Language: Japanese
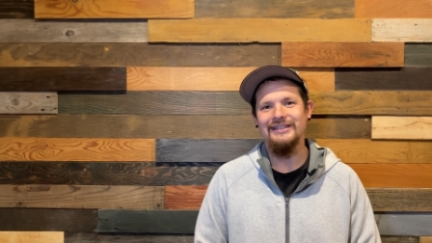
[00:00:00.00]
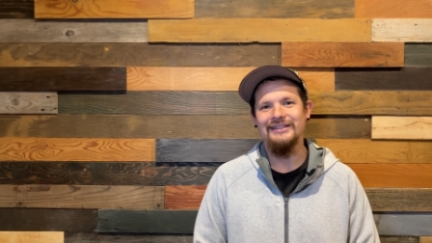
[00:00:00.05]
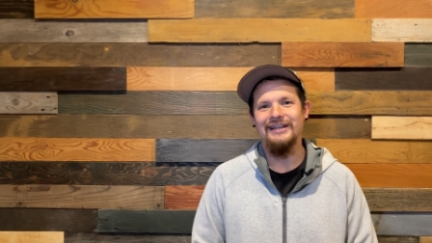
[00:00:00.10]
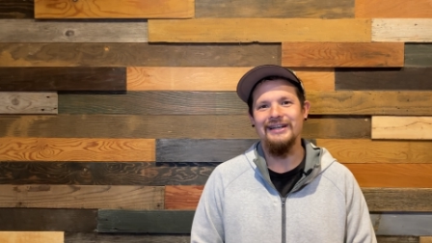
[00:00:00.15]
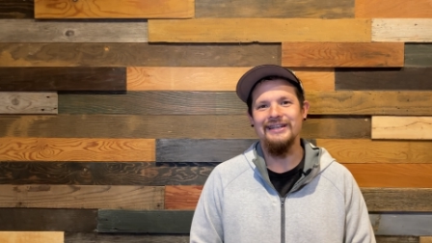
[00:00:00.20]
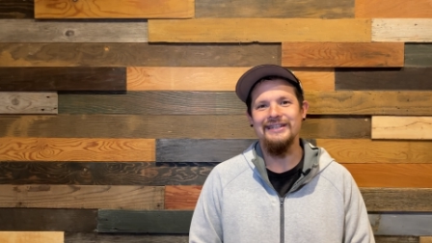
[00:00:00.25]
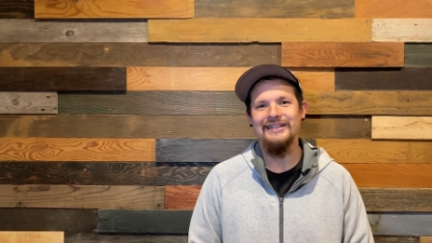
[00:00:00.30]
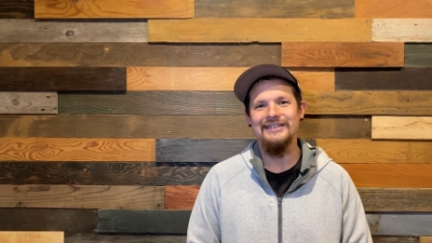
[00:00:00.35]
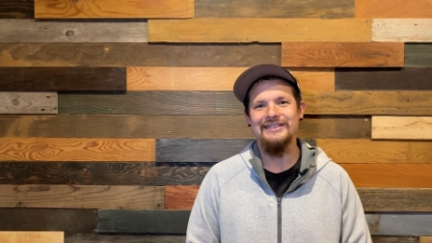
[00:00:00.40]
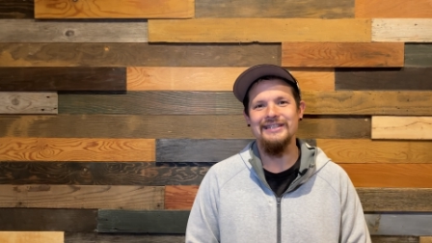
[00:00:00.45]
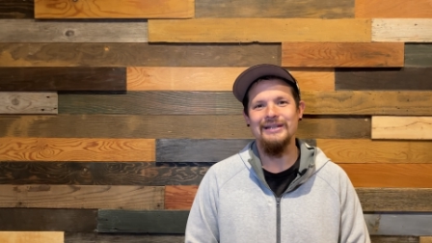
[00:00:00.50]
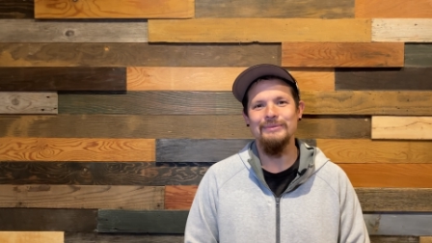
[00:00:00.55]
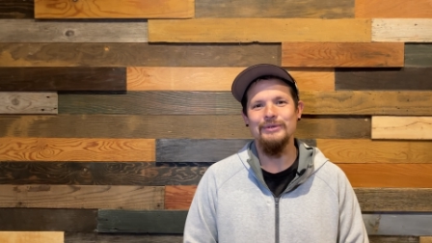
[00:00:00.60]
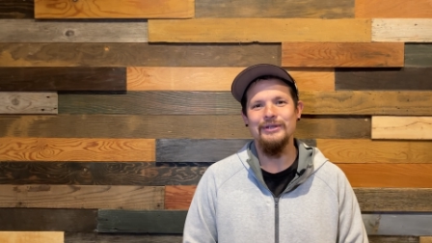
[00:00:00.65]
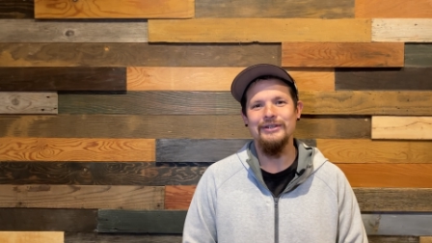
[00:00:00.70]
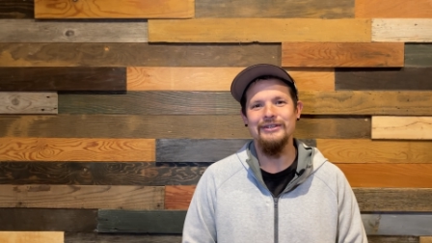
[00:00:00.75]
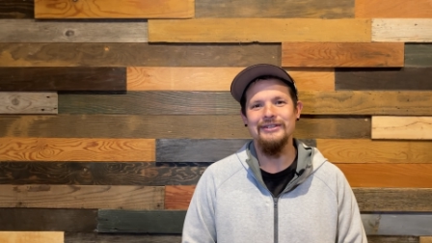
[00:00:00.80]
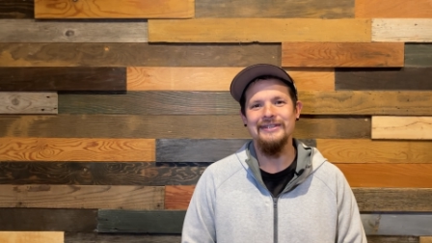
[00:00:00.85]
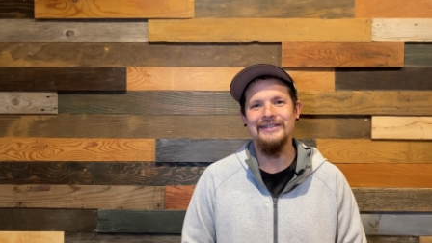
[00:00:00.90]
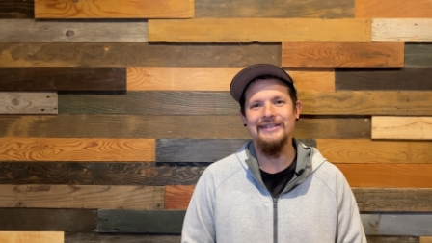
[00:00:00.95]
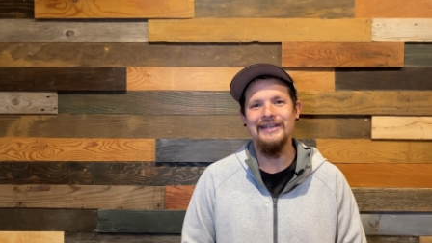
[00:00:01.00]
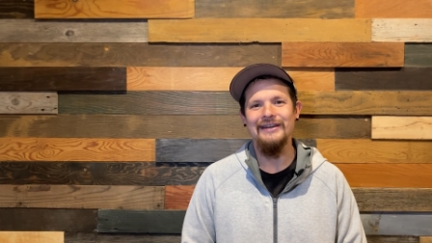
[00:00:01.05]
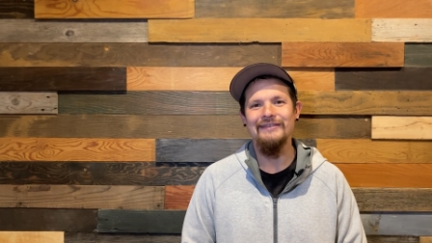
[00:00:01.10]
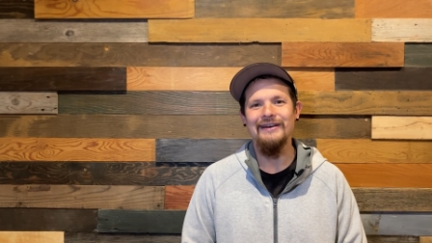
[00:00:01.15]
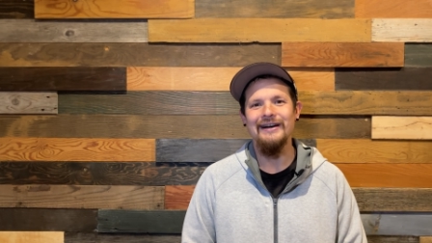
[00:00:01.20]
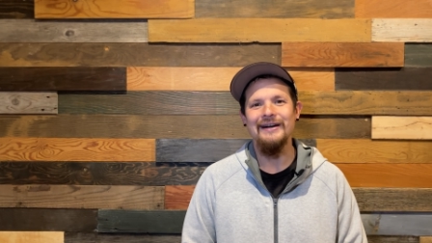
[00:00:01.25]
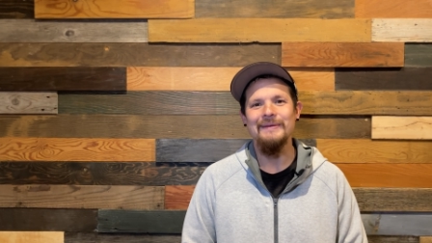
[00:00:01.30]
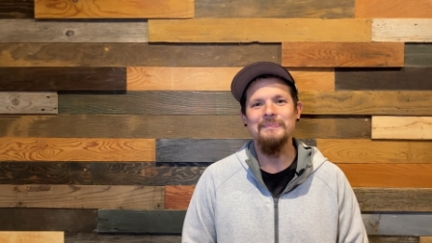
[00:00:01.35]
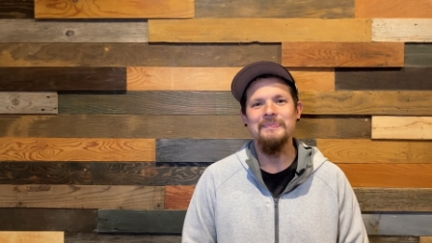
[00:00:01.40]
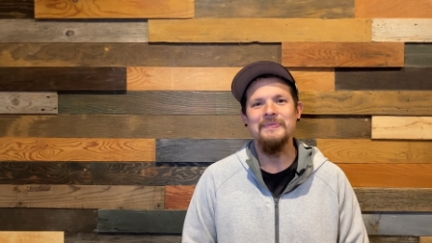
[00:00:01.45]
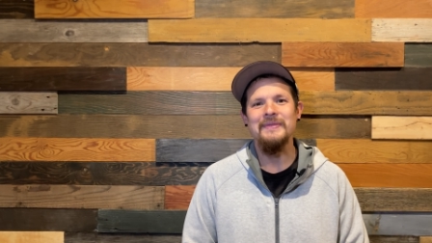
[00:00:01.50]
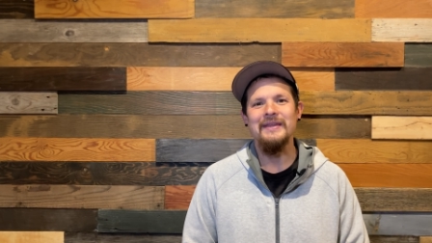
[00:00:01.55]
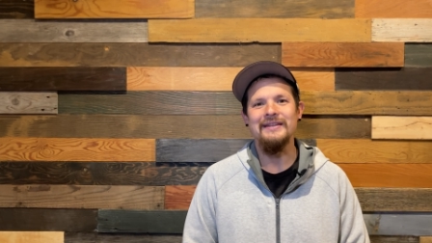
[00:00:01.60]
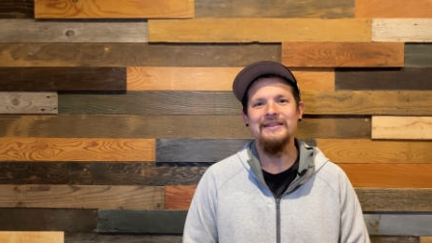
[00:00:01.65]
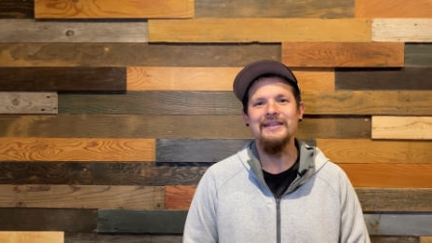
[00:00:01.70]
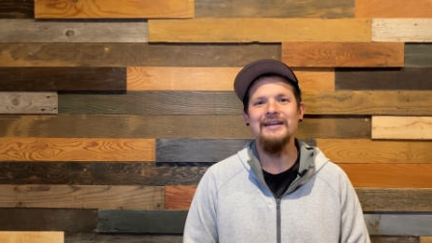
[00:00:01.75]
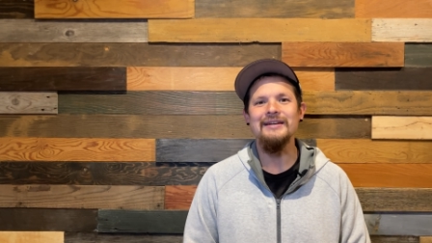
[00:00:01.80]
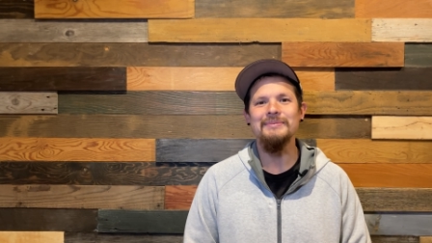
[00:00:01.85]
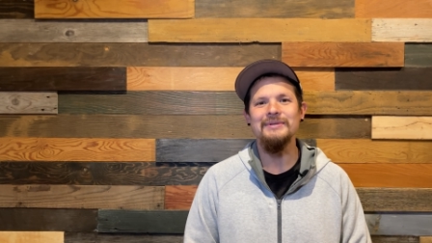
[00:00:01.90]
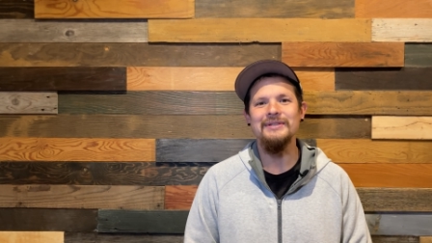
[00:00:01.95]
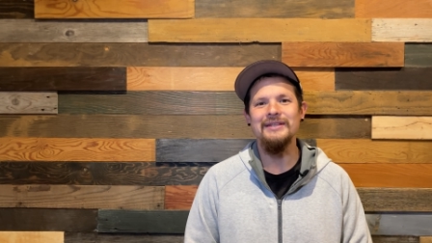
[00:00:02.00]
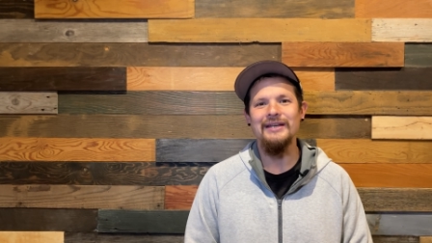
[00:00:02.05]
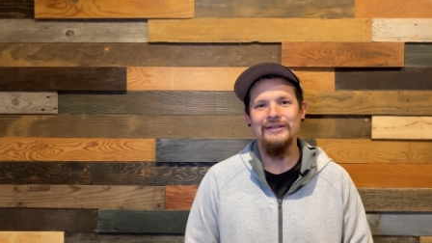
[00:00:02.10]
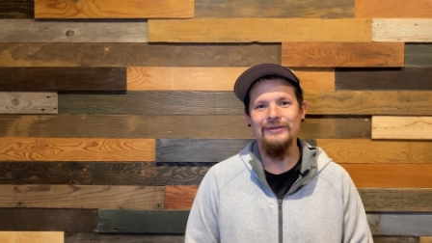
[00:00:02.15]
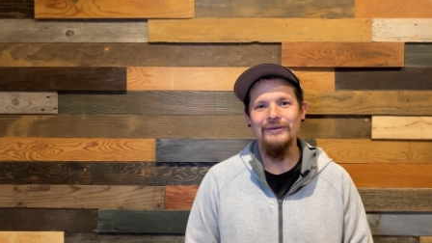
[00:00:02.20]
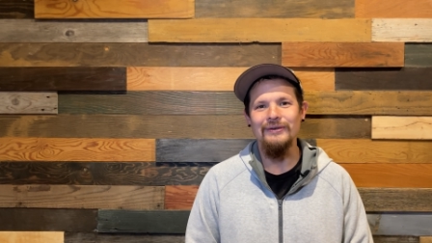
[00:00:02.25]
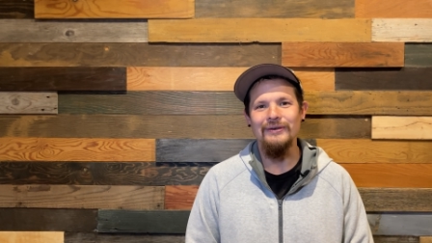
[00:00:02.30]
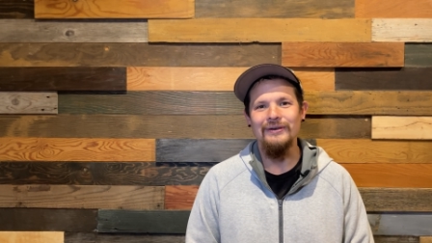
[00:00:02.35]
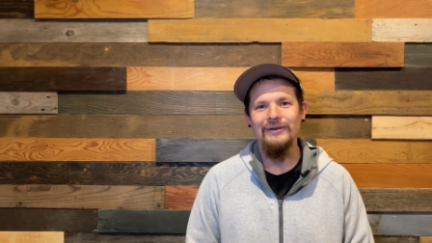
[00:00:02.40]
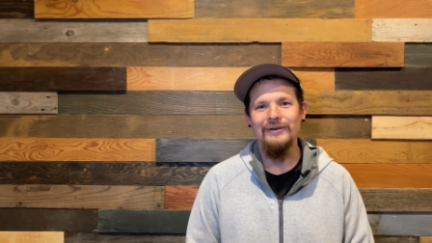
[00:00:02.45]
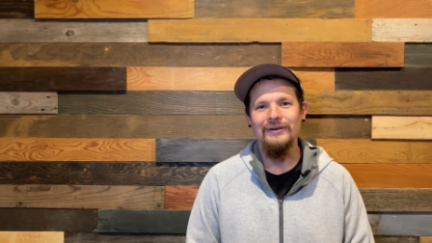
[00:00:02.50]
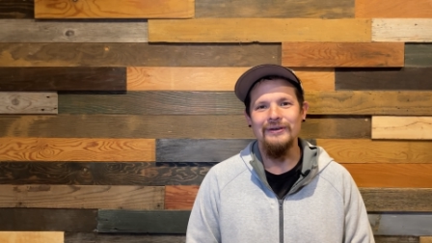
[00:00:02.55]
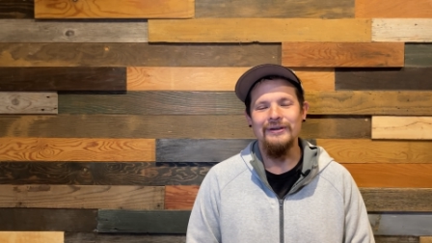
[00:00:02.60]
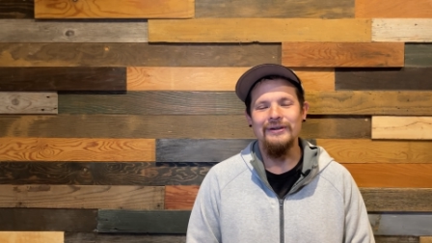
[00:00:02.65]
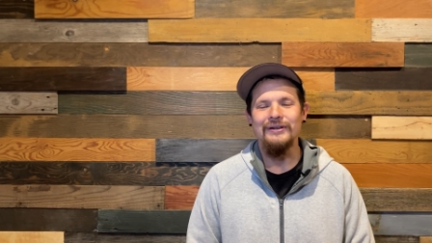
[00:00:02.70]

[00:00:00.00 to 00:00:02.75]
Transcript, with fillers: 第2サムエル記ではダビデの